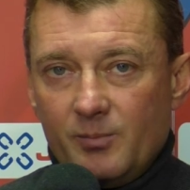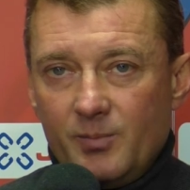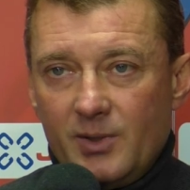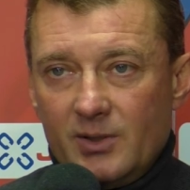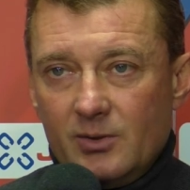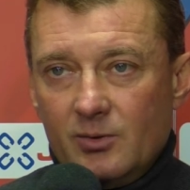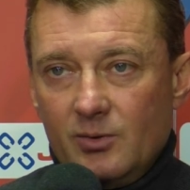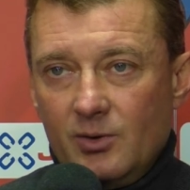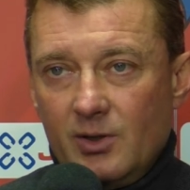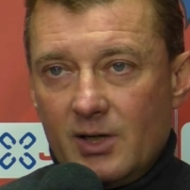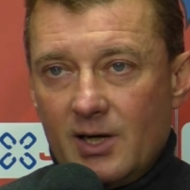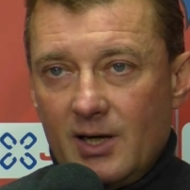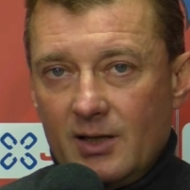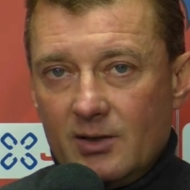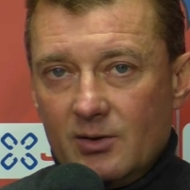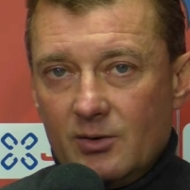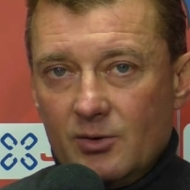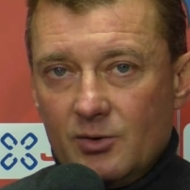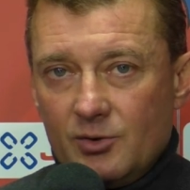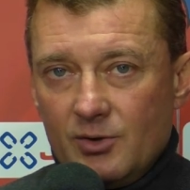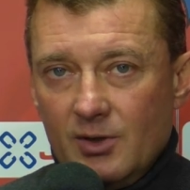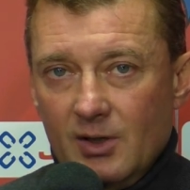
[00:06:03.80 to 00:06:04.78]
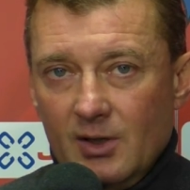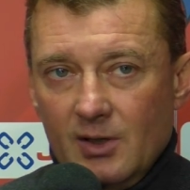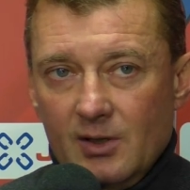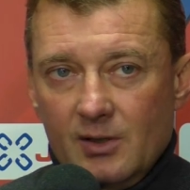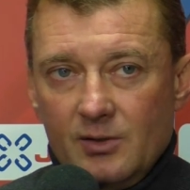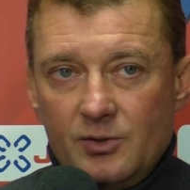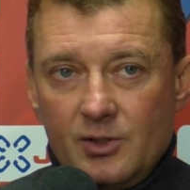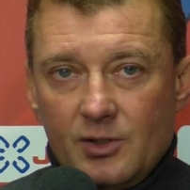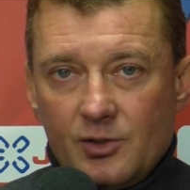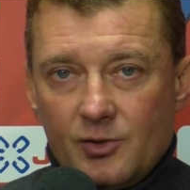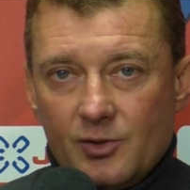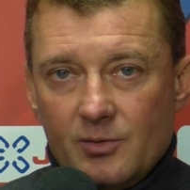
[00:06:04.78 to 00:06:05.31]
panuje radość,
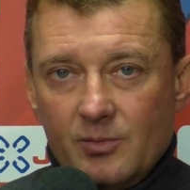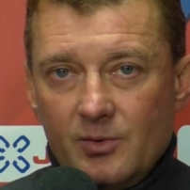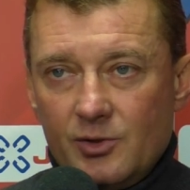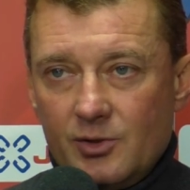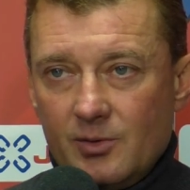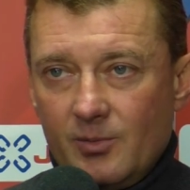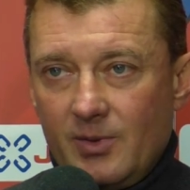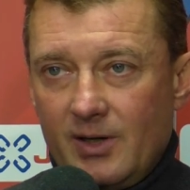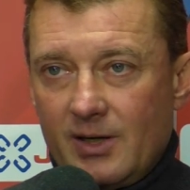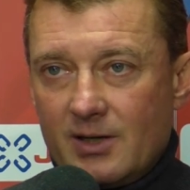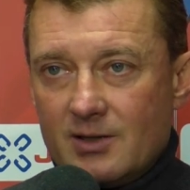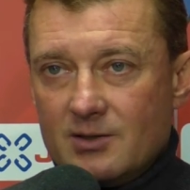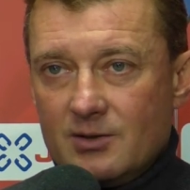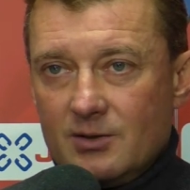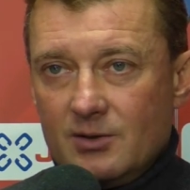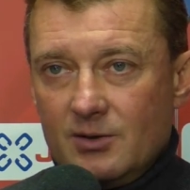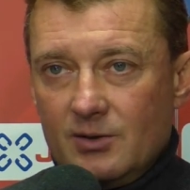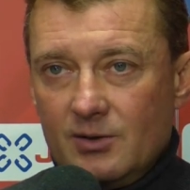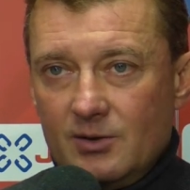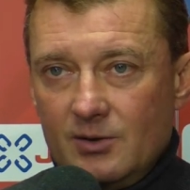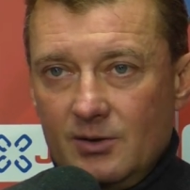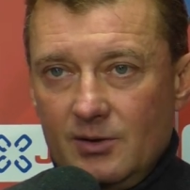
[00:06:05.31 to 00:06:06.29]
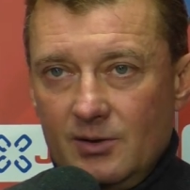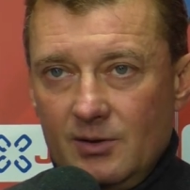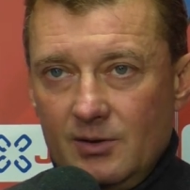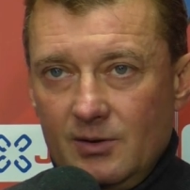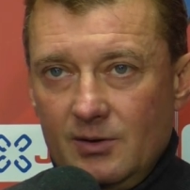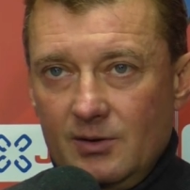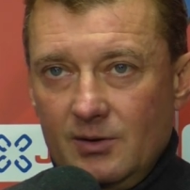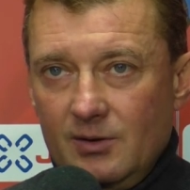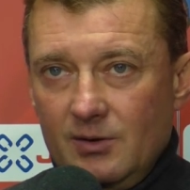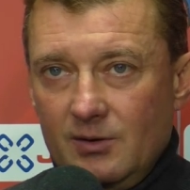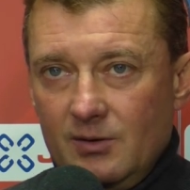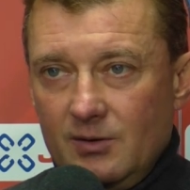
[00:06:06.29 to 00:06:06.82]
cieszymy się bardzo
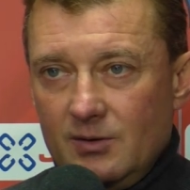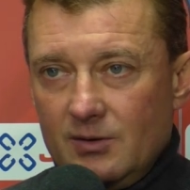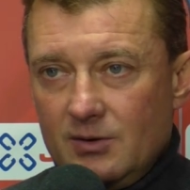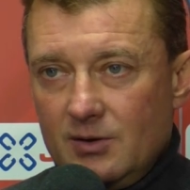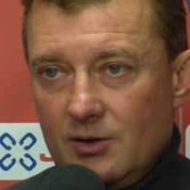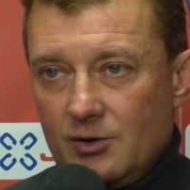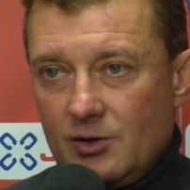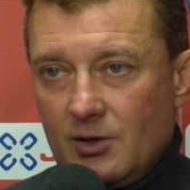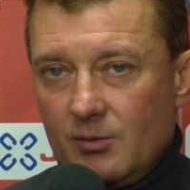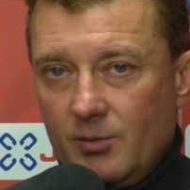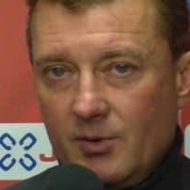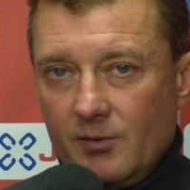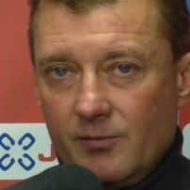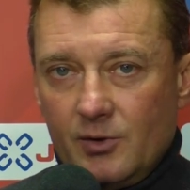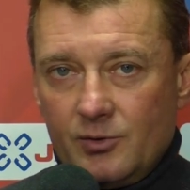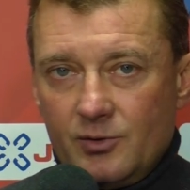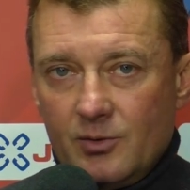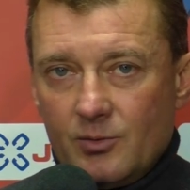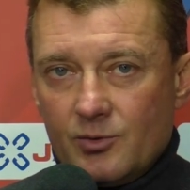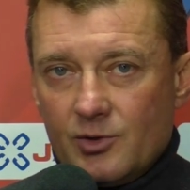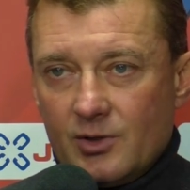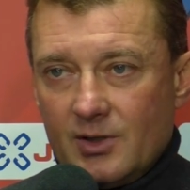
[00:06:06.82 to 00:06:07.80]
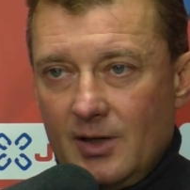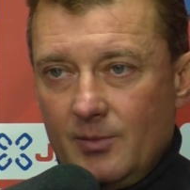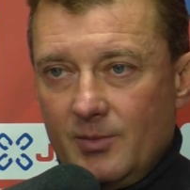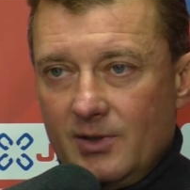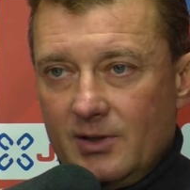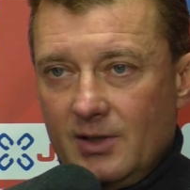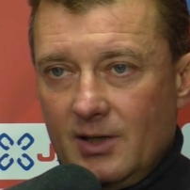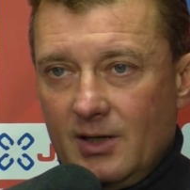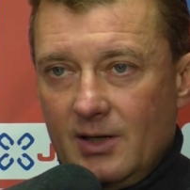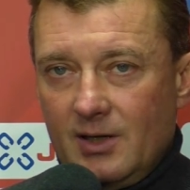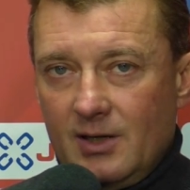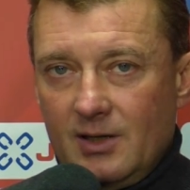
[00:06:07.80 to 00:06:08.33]
i z niecierpliwością czekamy
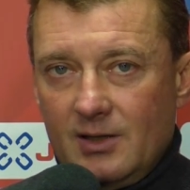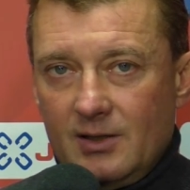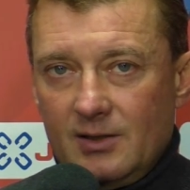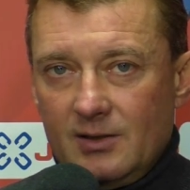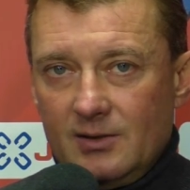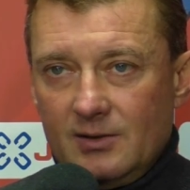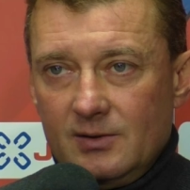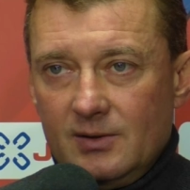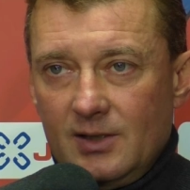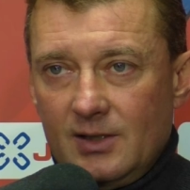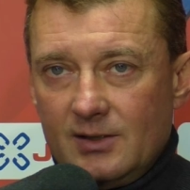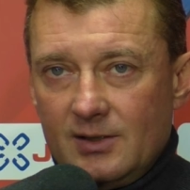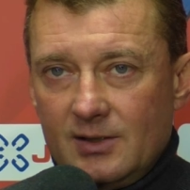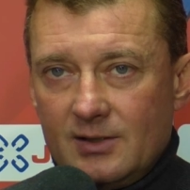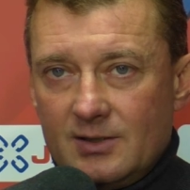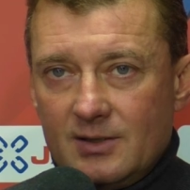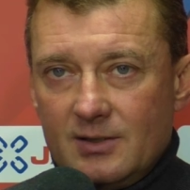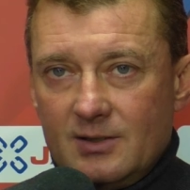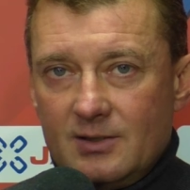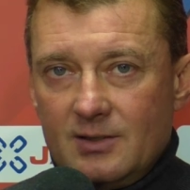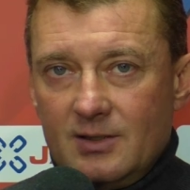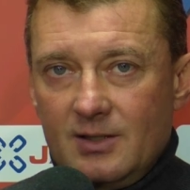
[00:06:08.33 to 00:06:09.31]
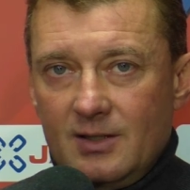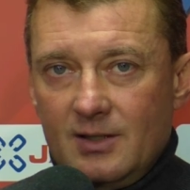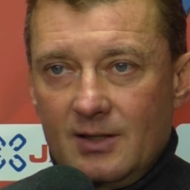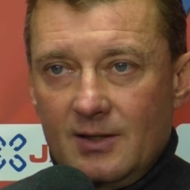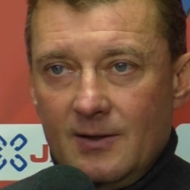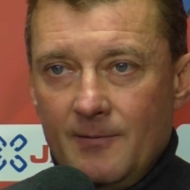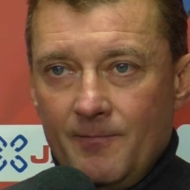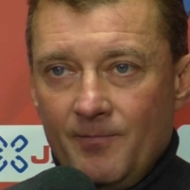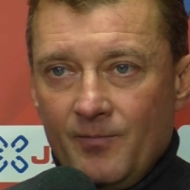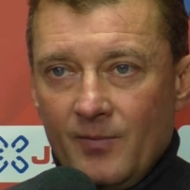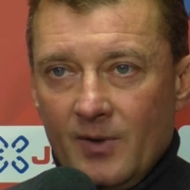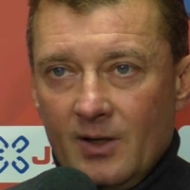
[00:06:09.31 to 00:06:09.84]
na, na decyzję
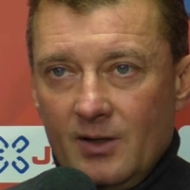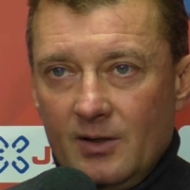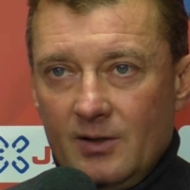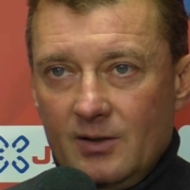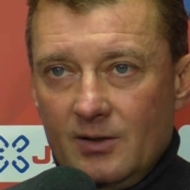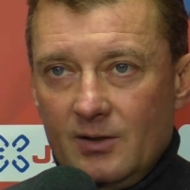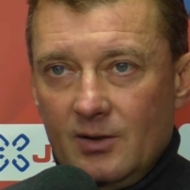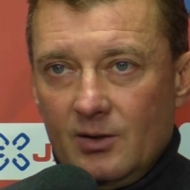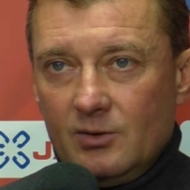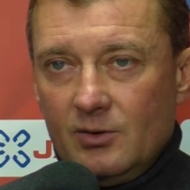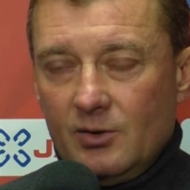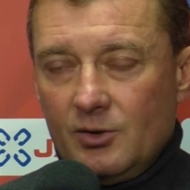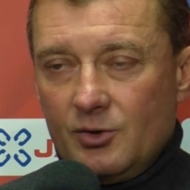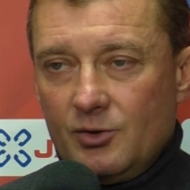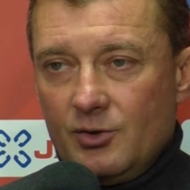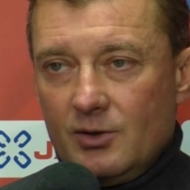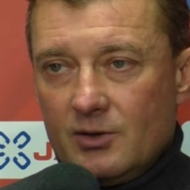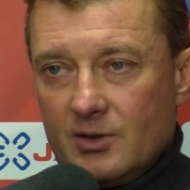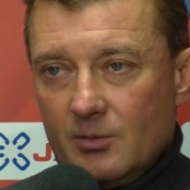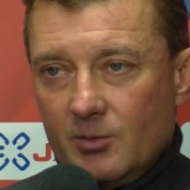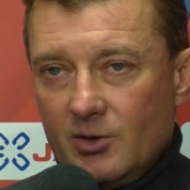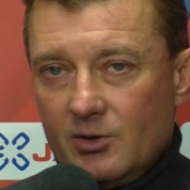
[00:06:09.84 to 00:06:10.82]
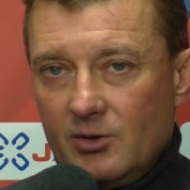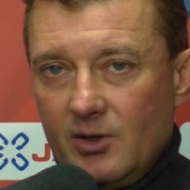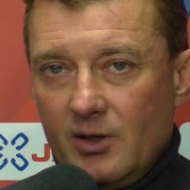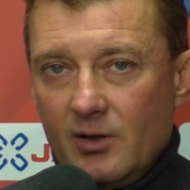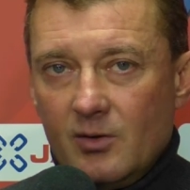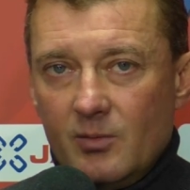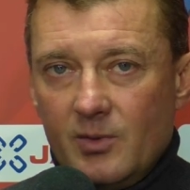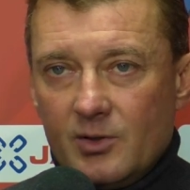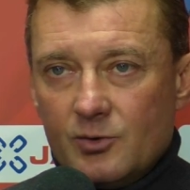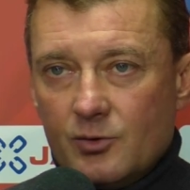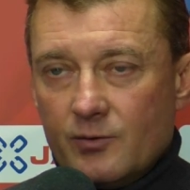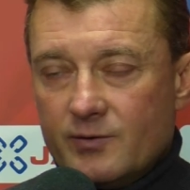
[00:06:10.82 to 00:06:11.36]
e, odnośnie
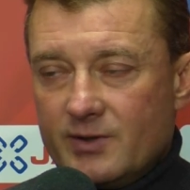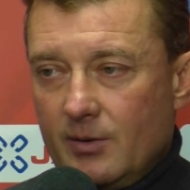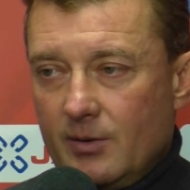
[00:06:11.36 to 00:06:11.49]
sobotniego meczu w